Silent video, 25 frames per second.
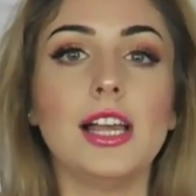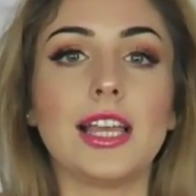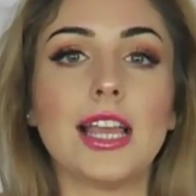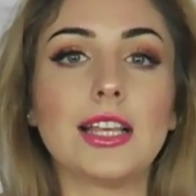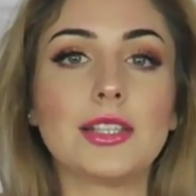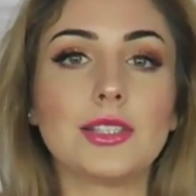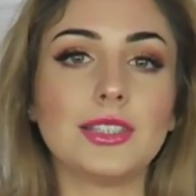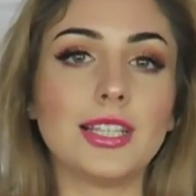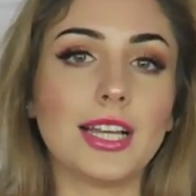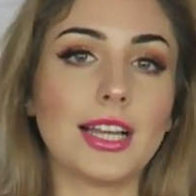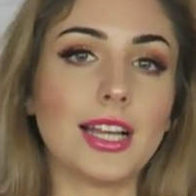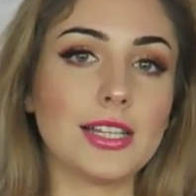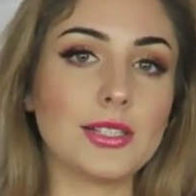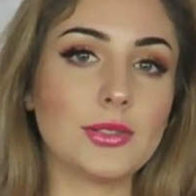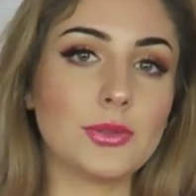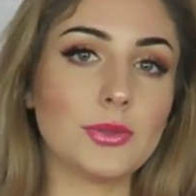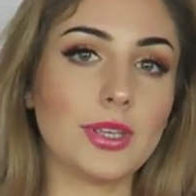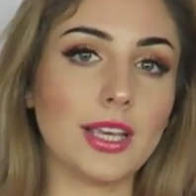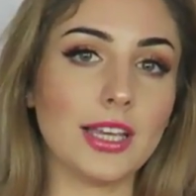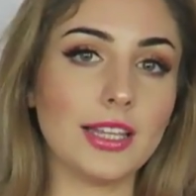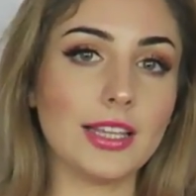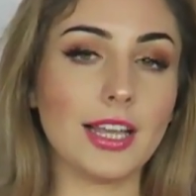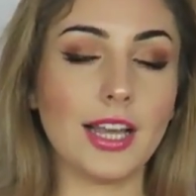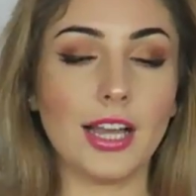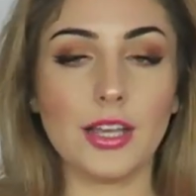Jest to taka
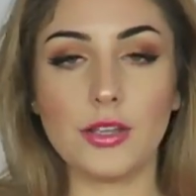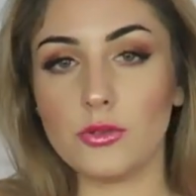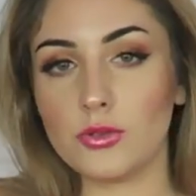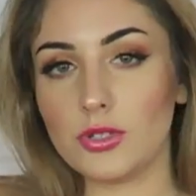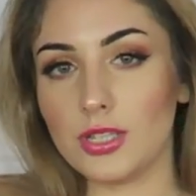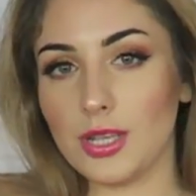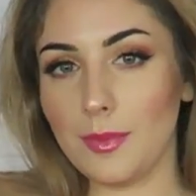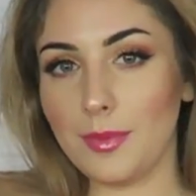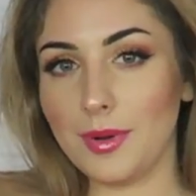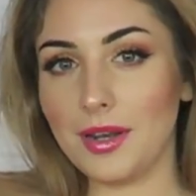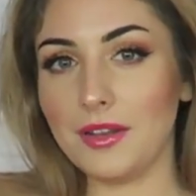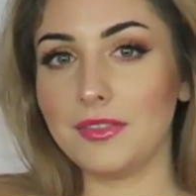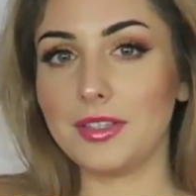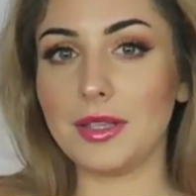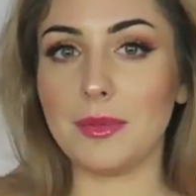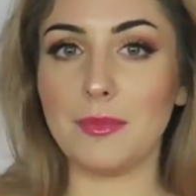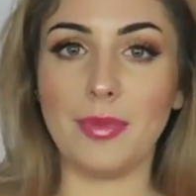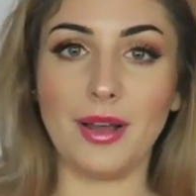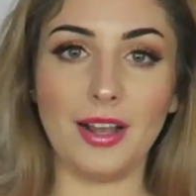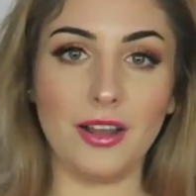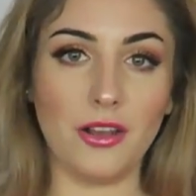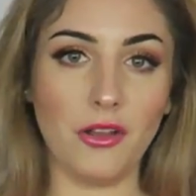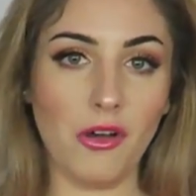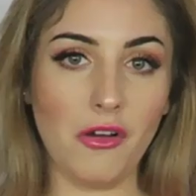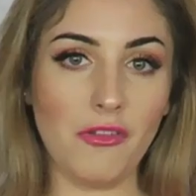sukienka już naprawdę
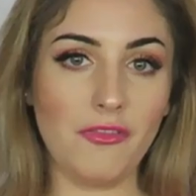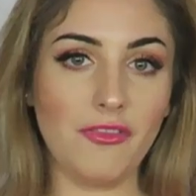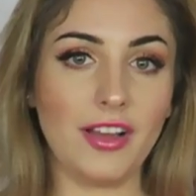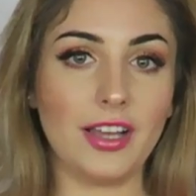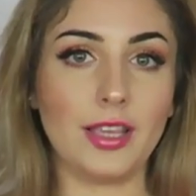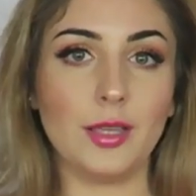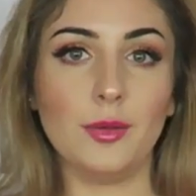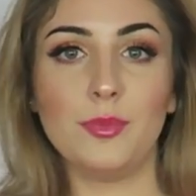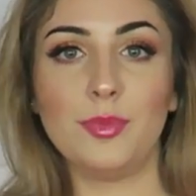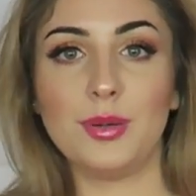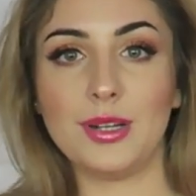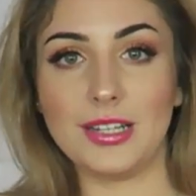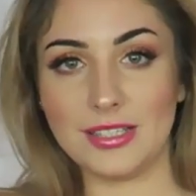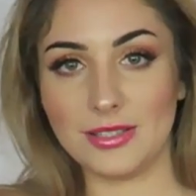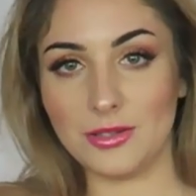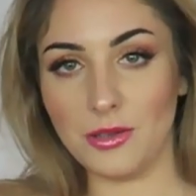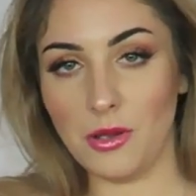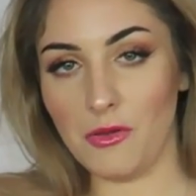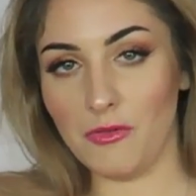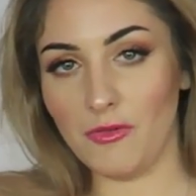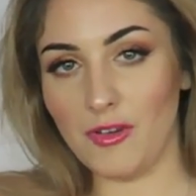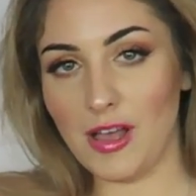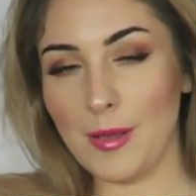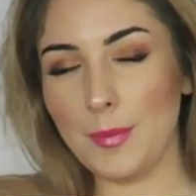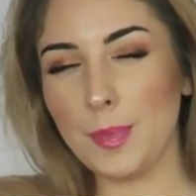balowa,
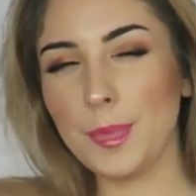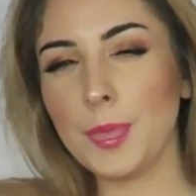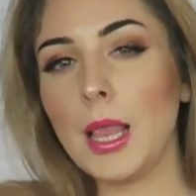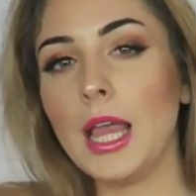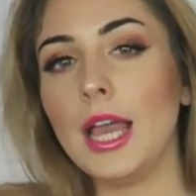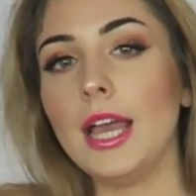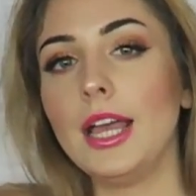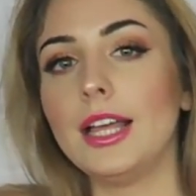imprezowa.